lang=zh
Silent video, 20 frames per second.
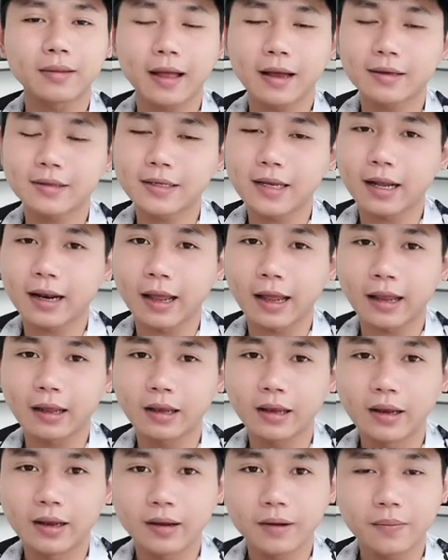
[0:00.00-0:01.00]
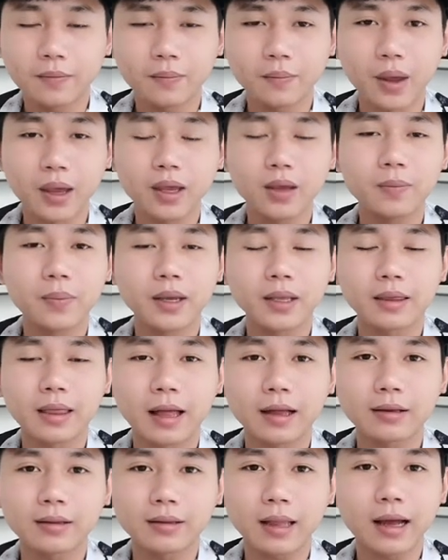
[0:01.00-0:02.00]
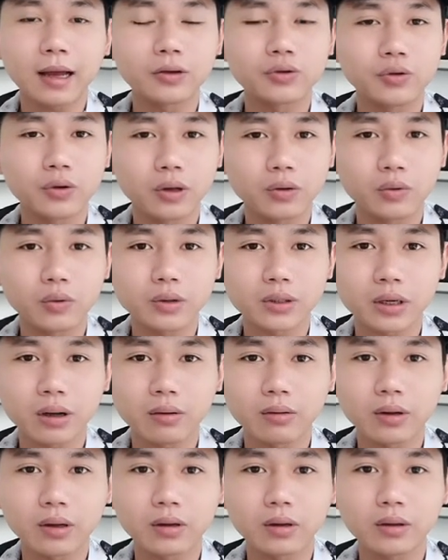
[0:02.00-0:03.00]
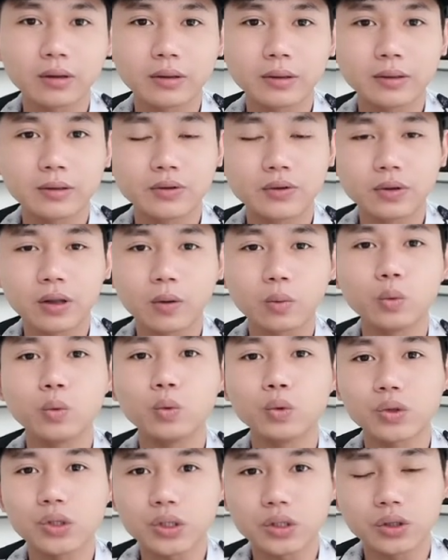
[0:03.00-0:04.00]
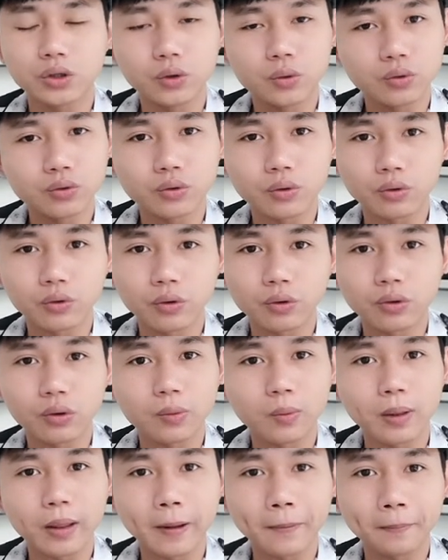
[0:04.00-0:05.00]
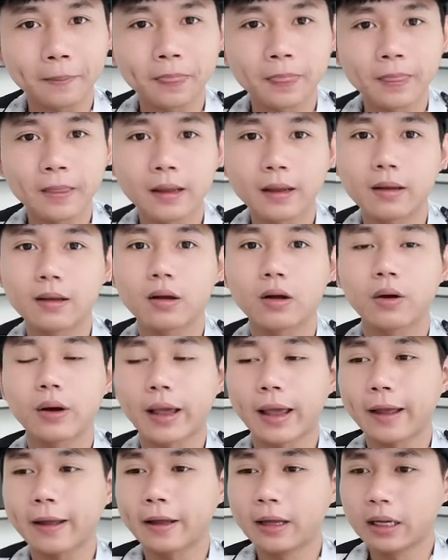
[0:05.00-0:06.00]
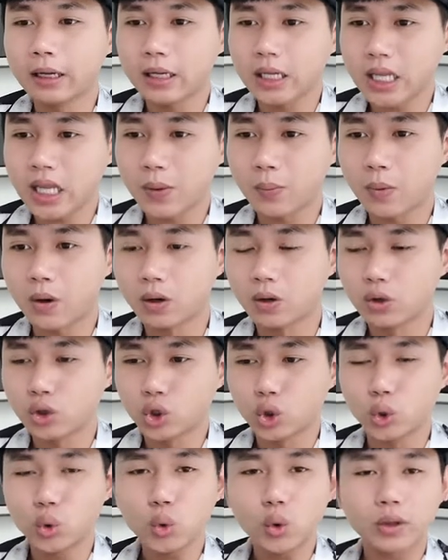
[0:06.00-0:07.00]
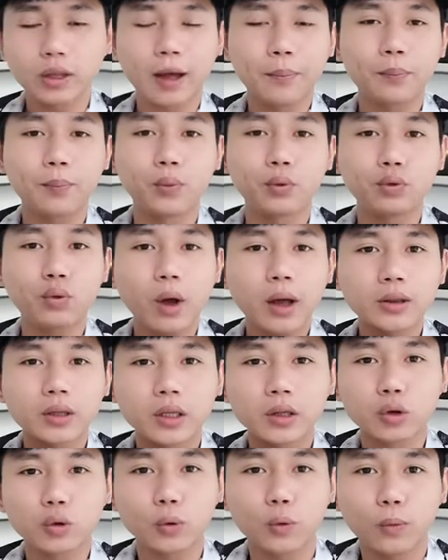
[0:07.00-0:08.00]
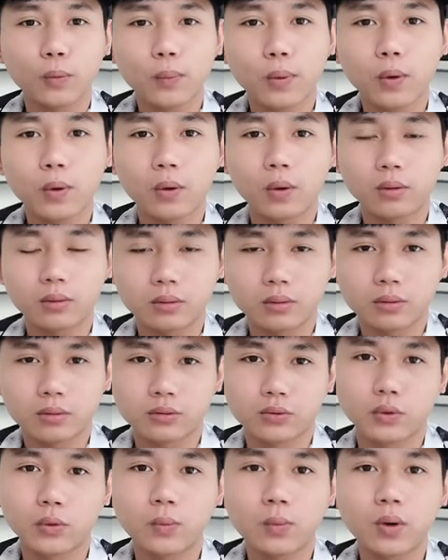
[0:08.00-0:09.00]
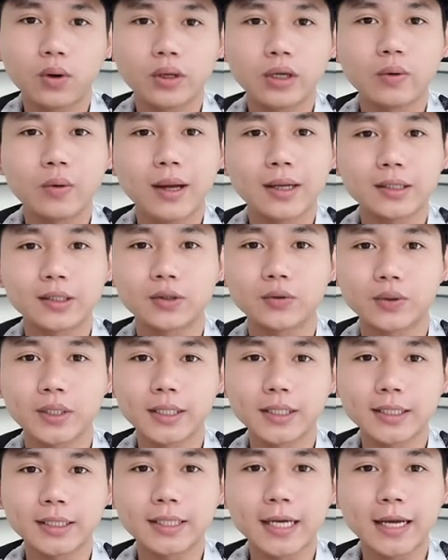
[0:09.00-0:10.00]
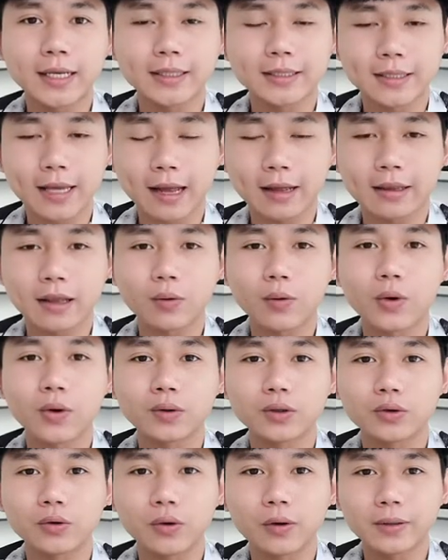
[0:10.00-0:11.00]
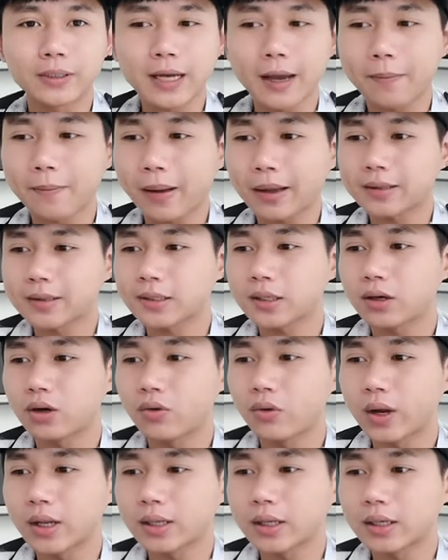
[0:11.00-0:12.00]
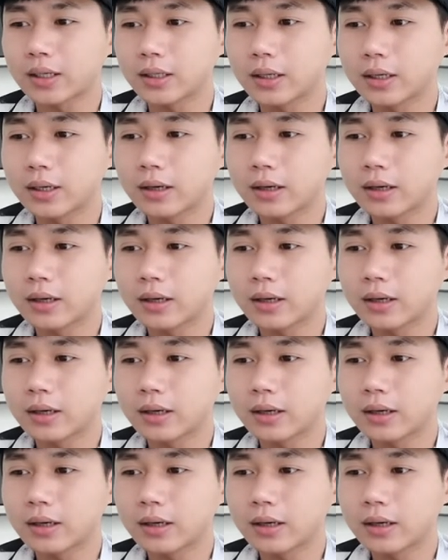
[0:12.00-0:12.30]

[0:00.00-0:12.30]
摊下来每一笔单大概去了多少呢？去到五十 U 左右，对不对？OK，那么如果它不断的突破。突破一万九一直在涨，那我就会再把策略呢，